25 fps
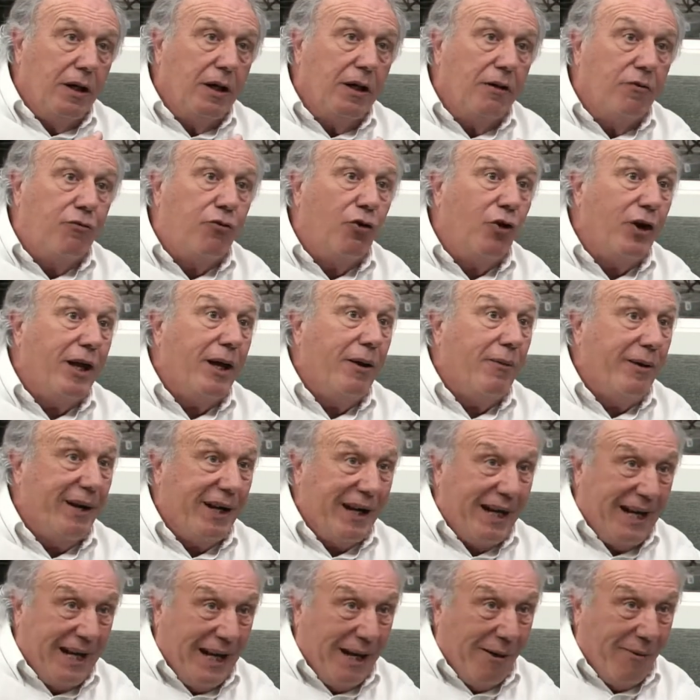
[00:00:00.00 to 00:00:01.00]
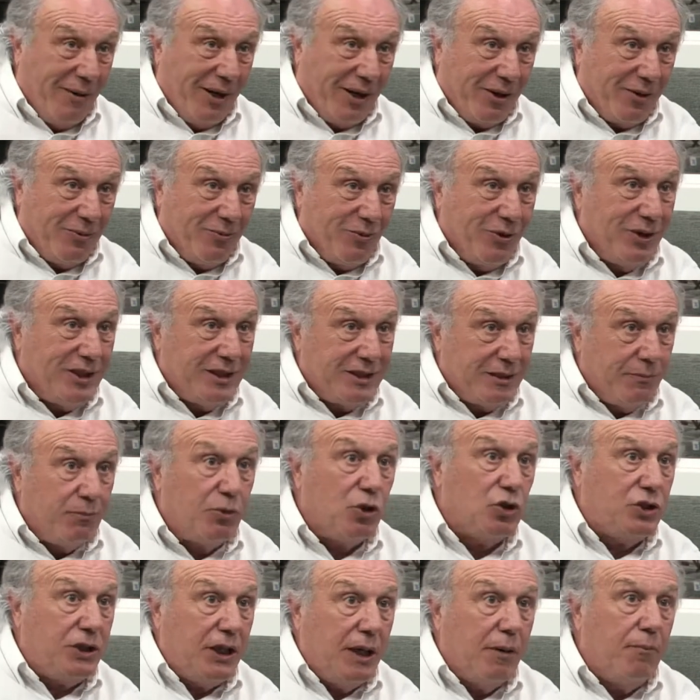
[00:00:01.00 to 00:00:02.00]
forever and ever, como dicen por
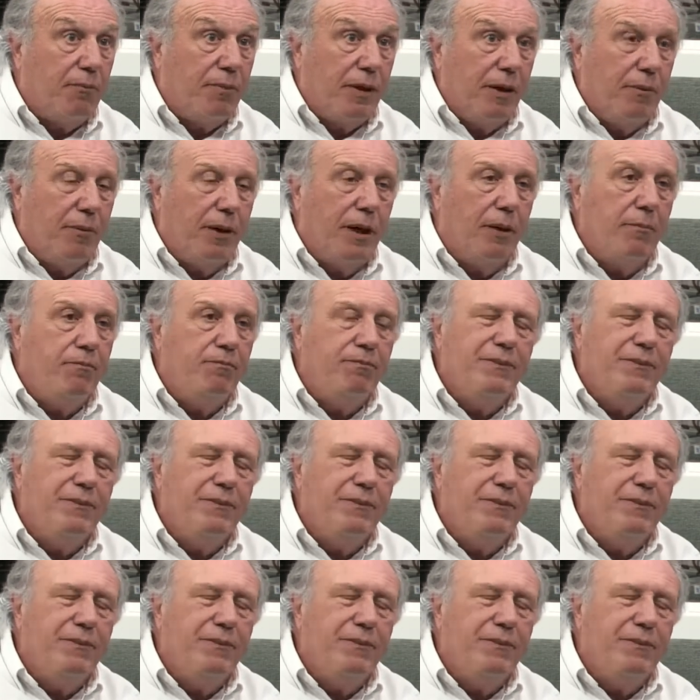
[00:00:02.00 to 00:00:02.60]
¿Es siempre. ¿Es costoso,